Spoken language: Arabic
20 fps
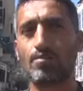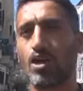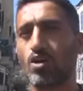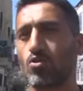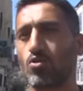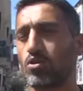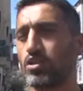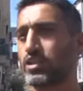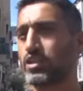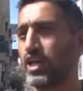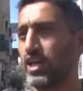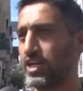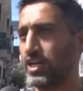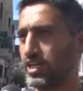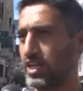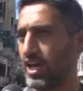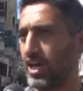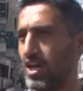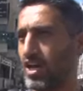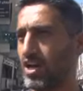كل
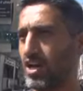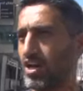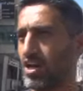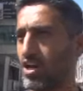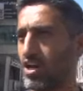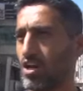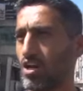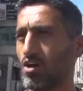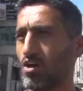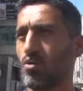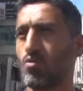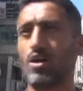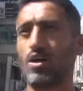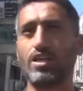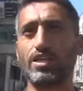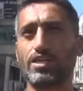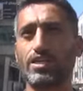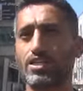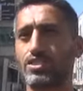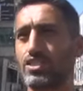التحية
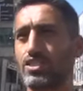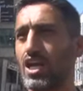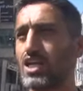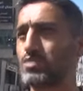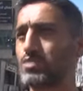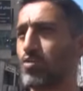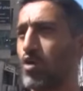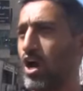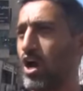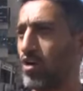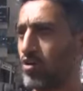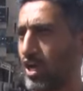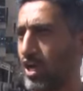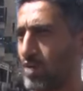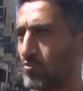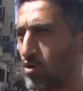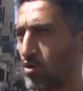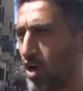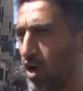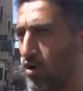والاعتزاز بهؤلاء
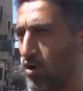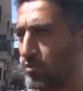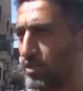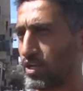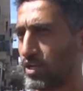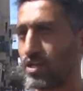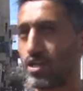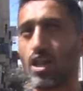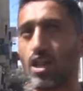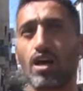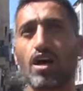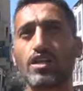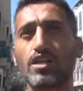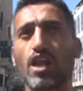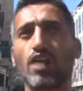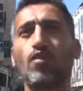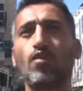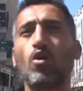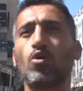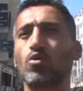المقاومين لقد
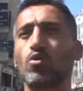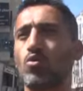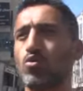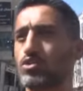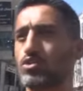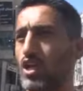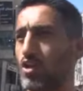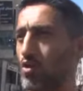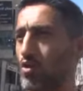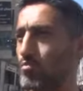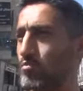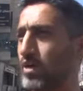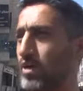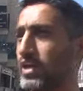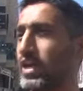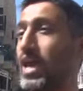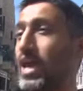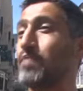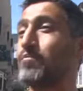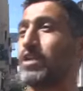رفعوا رؤوس الأمة
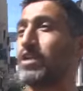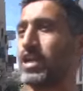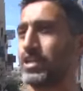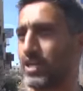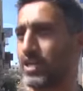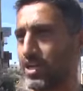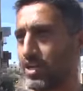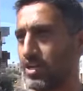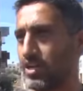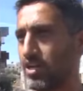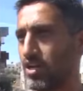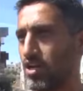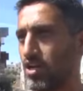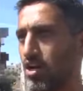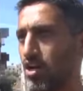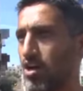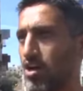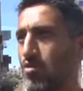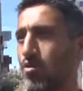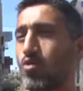كاملة
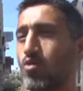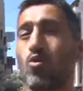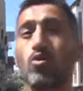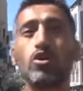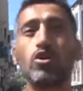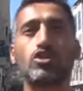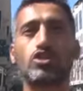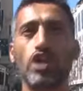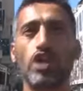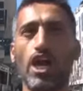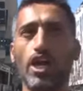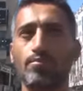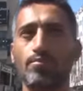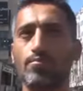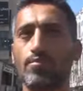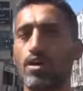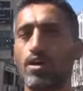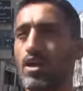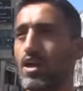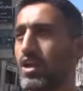وكل الشعب
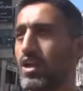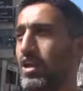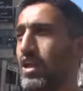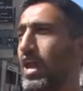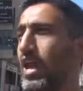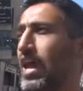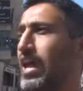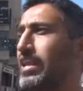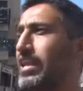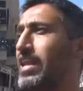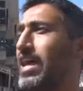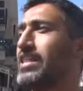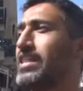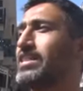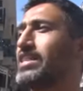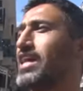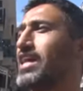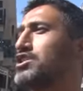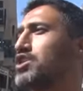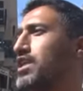لا لن
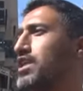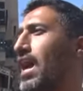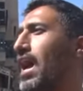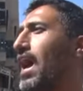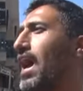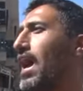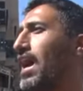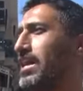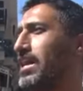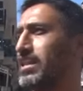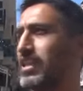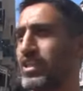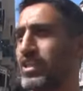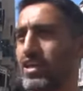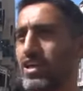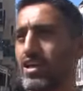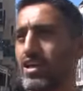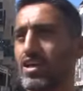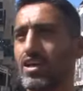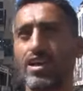تجد أحد
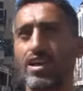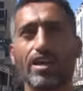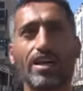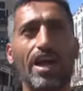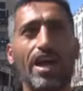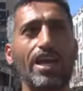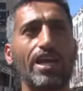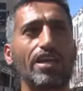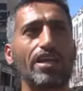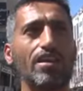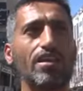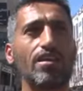غير